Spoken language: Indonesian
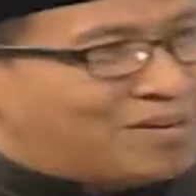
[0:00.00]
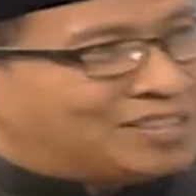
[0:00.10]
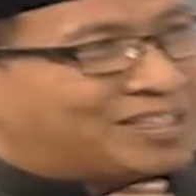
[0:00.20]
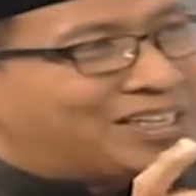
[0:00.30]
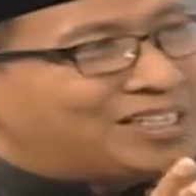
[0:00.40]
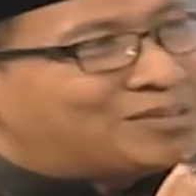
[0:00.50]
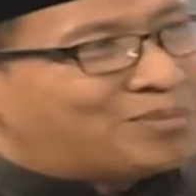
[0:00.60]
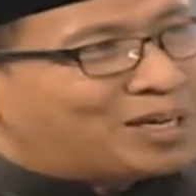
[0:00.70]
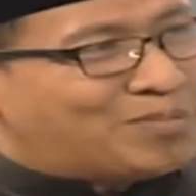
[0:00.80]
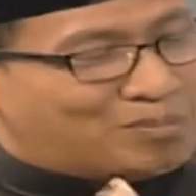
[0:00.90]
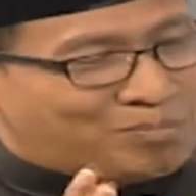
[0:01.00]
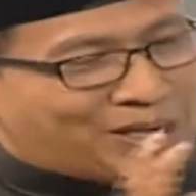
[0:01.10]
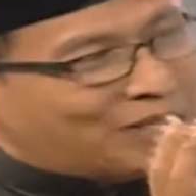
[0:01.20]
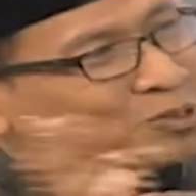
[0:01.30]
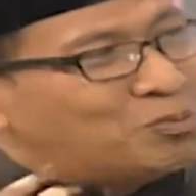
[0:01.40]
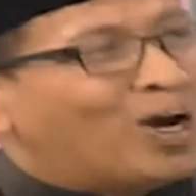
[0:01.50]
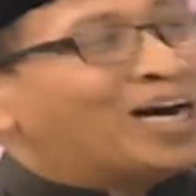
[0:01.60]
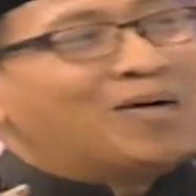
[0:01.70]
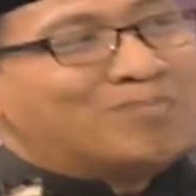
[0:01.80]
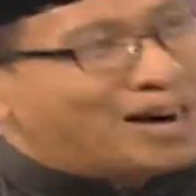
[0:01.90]
Nazar ini sebenarnya memberikan sebuah
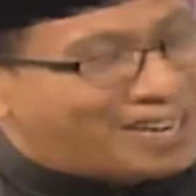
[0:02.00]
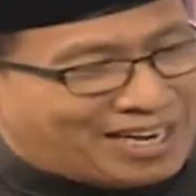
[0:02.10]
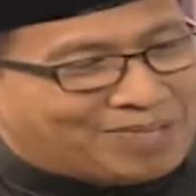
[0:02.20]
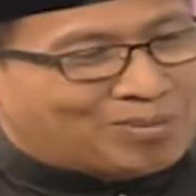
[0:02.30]
gambaran yeah.